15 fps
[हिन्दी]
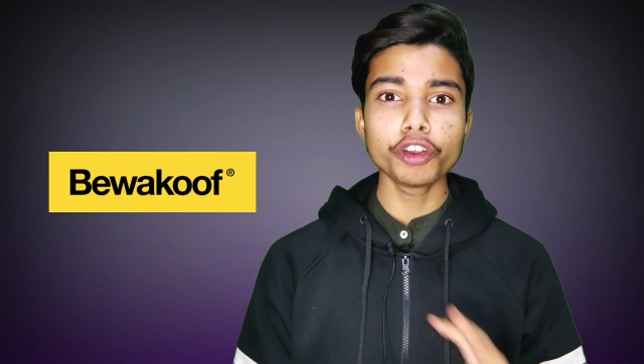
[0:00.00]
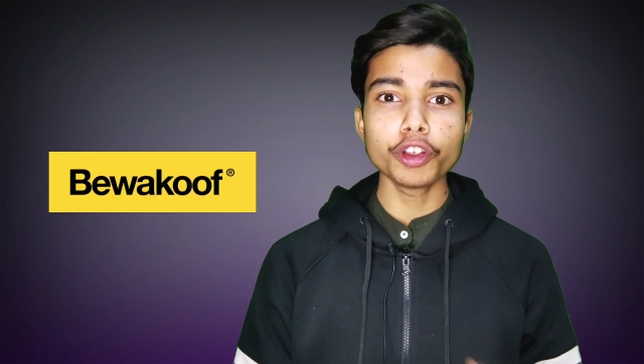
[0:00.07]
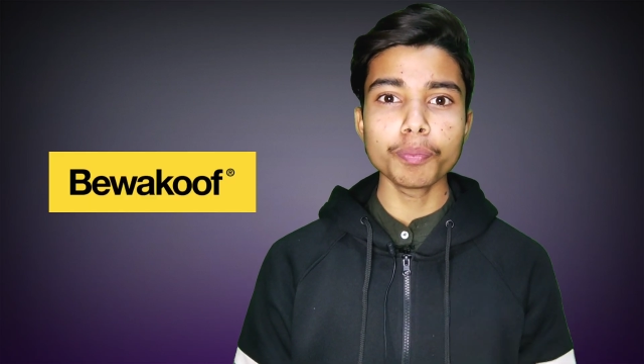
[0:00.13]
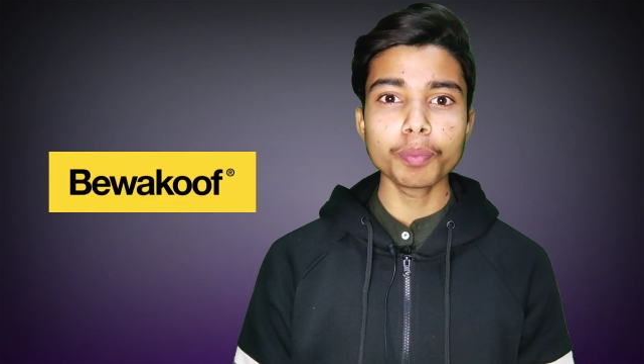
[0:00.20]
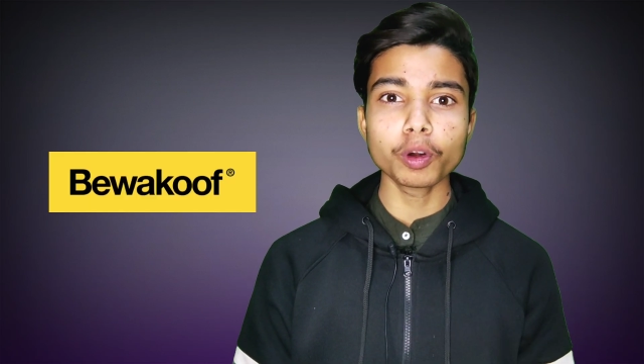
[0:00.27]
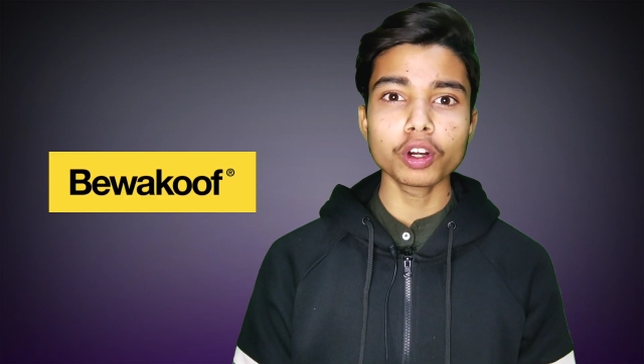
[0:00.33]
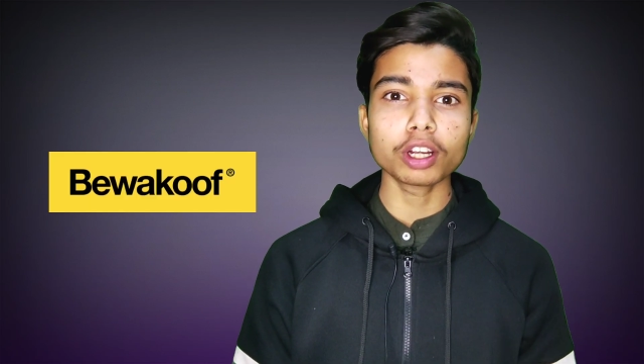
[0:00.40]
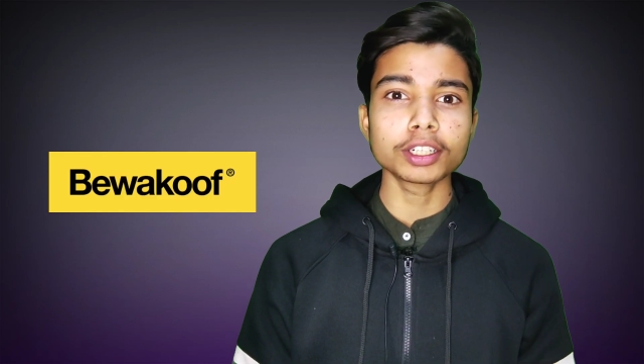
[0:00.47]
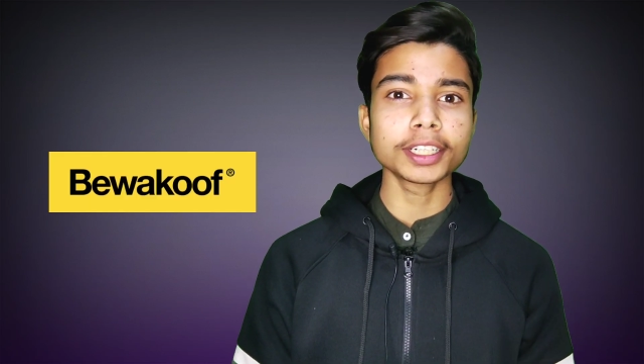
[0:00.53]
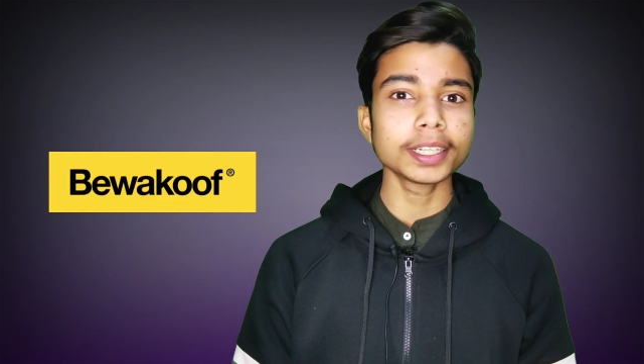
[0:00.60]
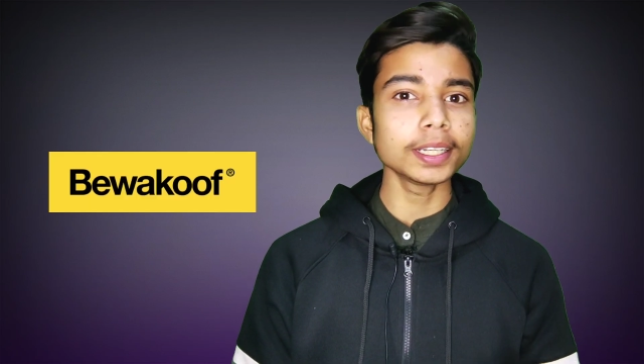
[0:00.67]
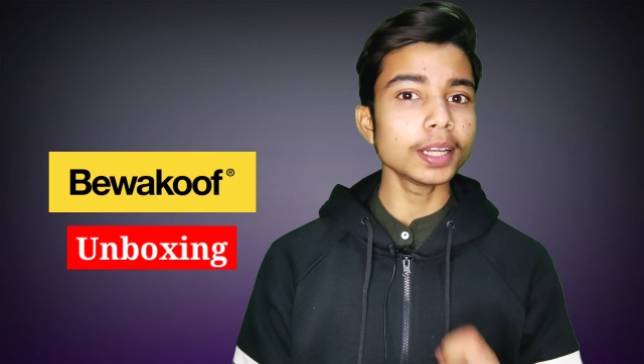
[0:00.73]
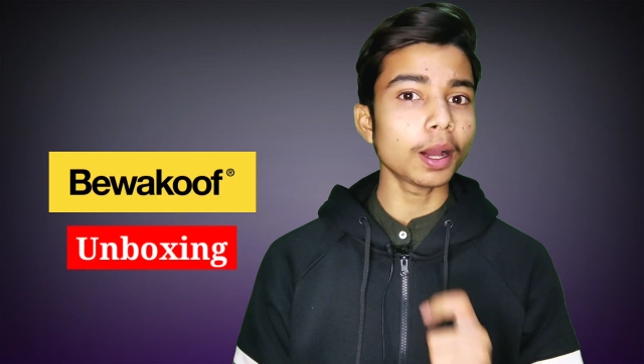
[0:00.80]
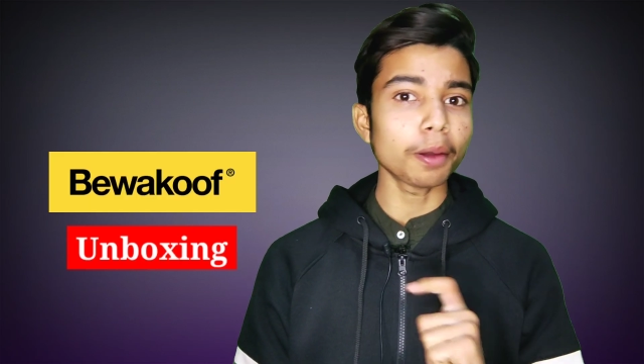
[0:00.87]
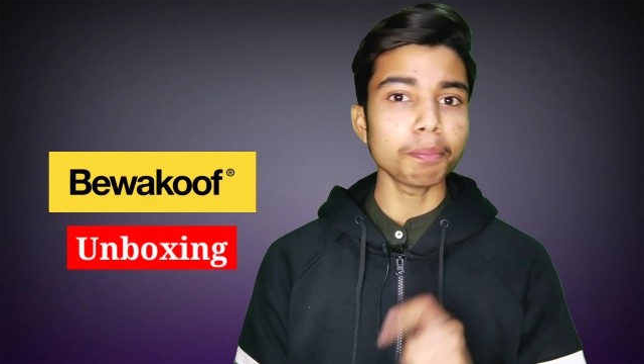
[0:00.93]
फ्री प्रोडक्ट
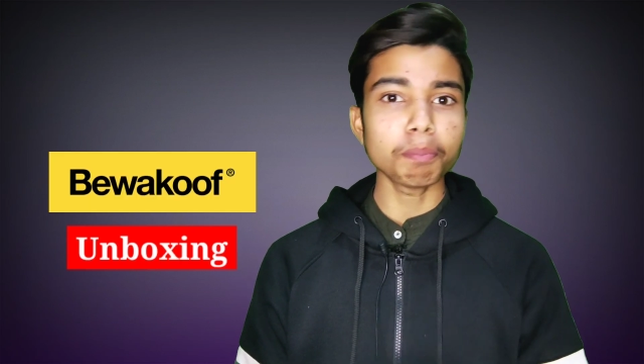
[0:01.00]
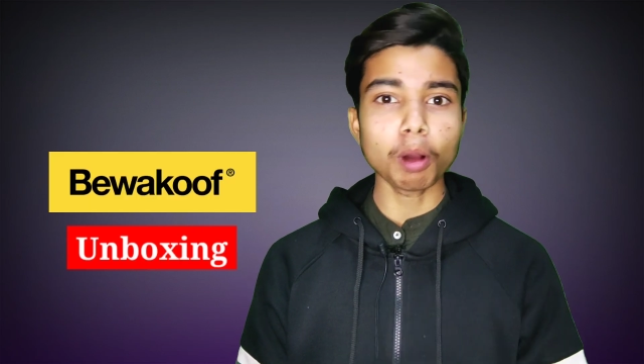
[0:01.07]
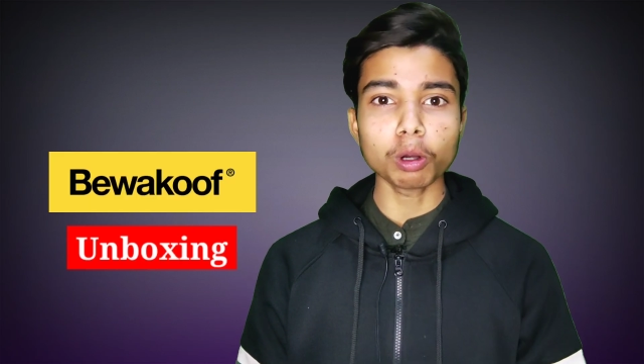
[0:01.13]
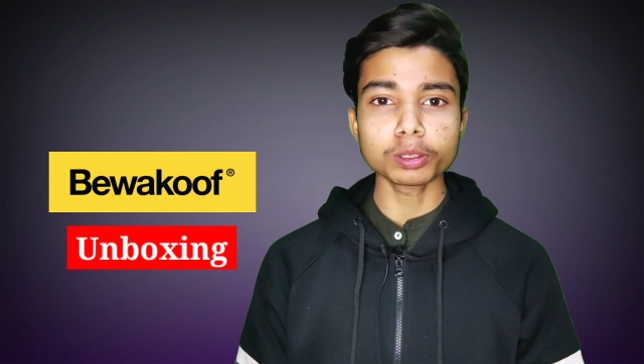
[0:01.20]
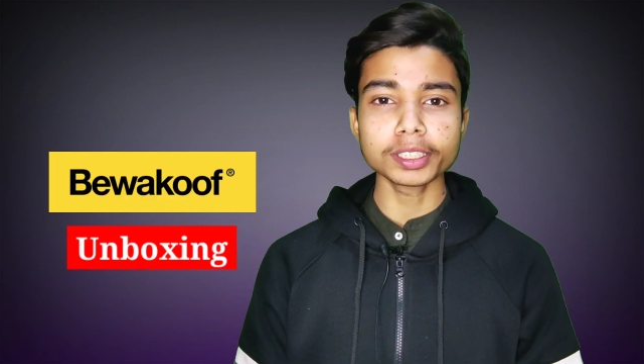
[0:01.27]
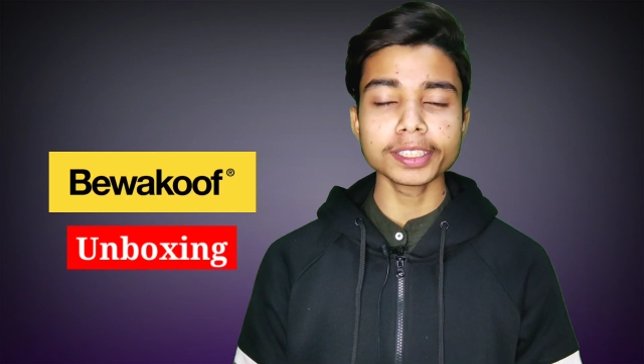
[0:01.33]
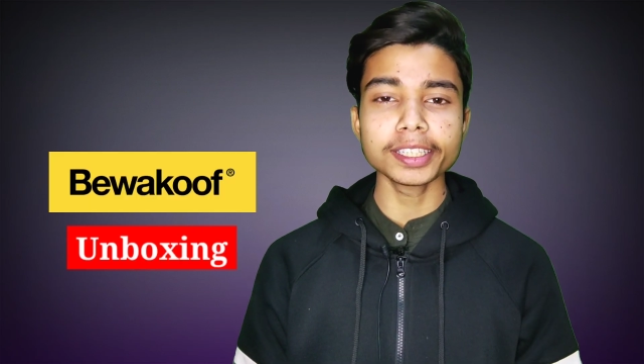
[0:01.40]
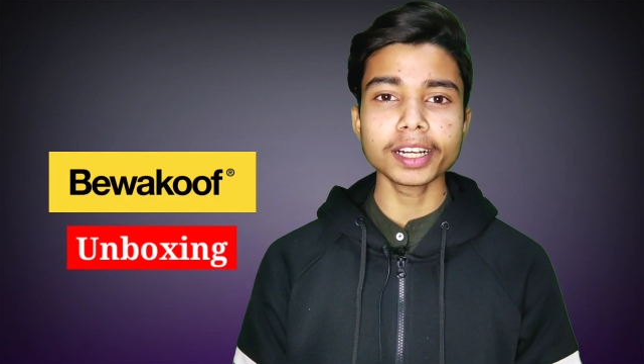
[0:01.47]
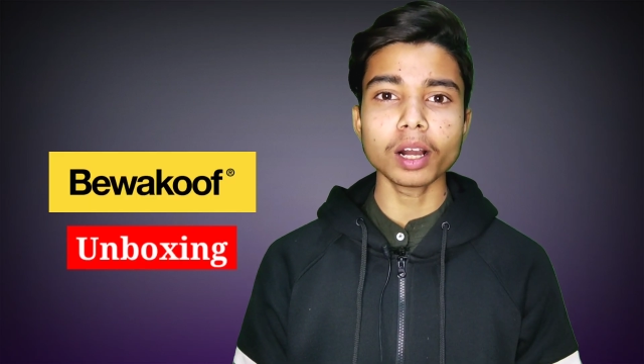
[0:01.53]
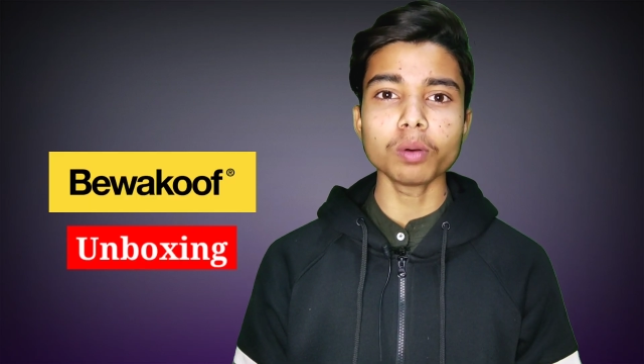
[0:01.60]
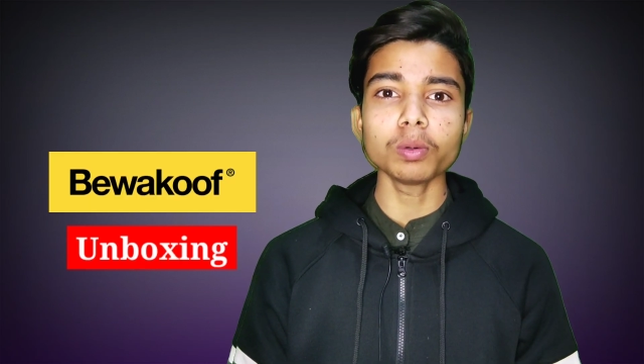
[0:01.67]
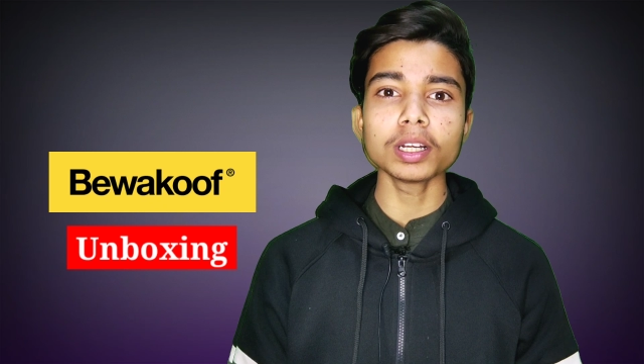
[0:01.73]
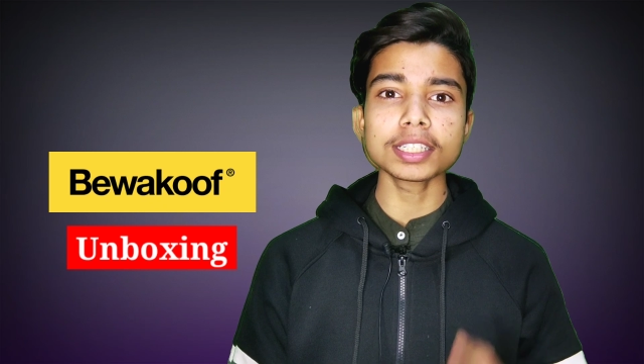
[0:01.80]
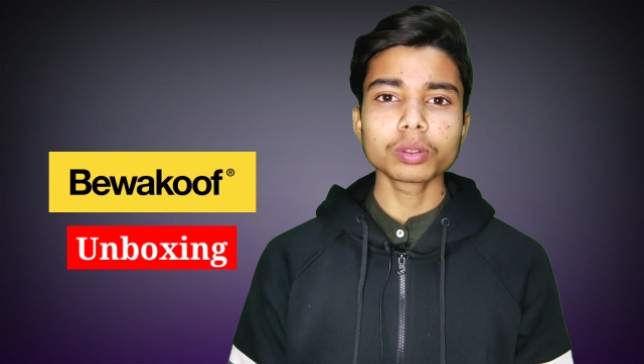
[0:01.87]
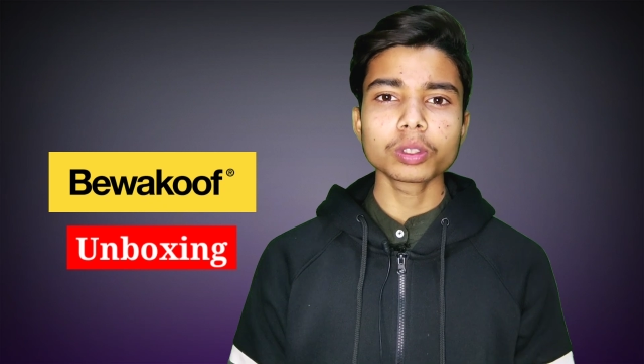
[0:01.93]
की अनबॉक्सिंग
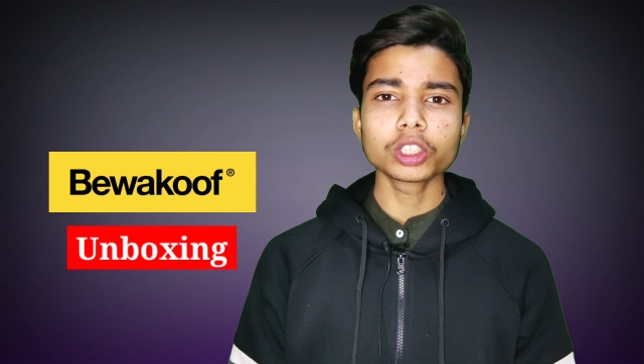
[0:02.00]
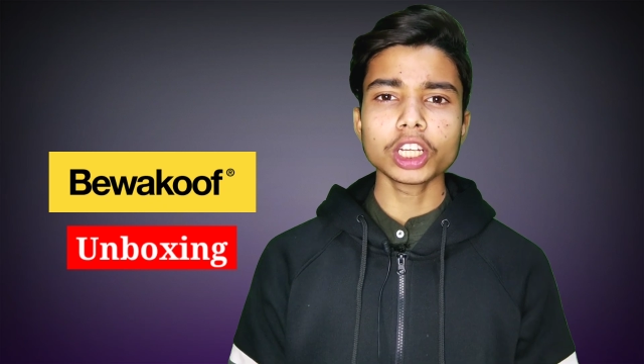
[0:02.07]
दिखाऊंगा